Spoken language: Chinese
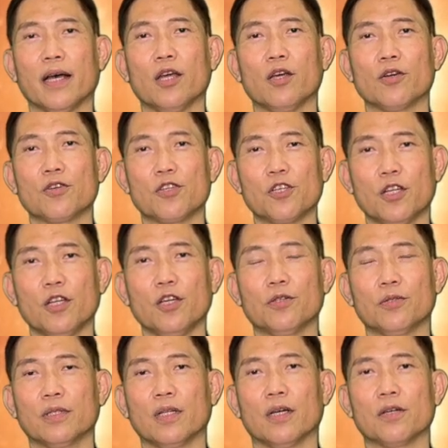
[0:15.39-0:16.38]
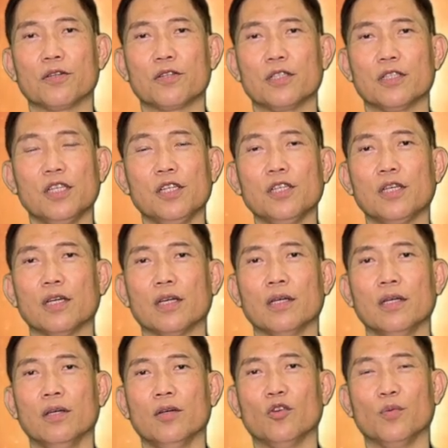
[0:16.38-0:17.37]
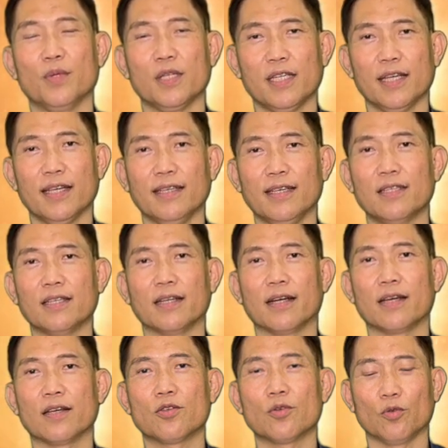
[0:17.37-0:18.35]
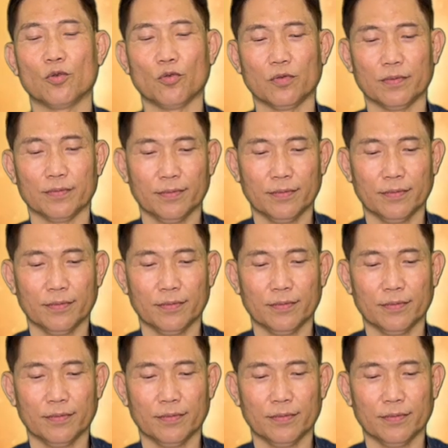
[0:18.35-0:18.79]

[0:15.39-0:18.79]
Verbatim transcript: 还有十六到十七节。我们先一起来诵读。